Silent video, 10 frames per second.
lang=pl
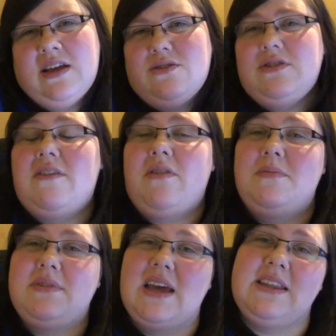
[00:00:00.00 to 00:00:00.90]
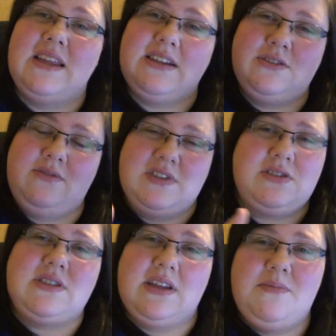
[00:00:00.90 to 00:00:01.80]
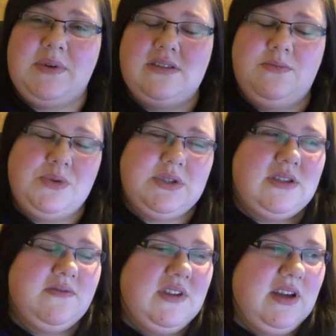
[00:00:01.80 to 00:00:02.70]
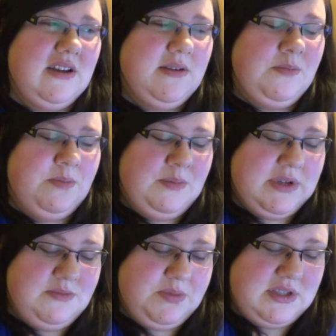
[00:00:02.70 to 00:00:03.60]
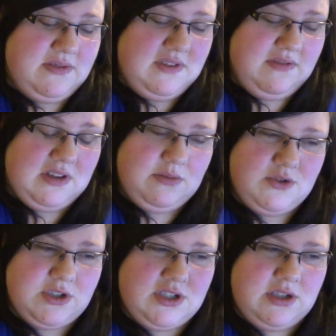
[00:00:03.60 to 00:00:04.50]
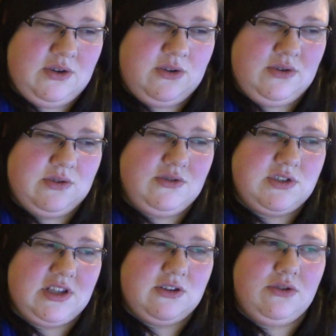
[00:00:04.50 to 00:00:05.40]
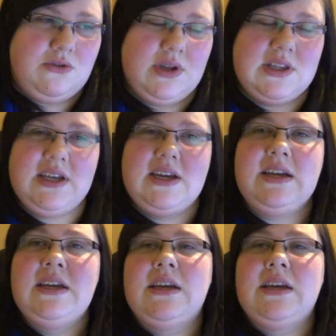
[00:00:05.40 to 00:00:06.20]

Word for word: no nie wiem, ja na razie od Was dostaję bardzo pozytywne, bardzo pozytywne wiadomości o, odnośnie tego Q&A.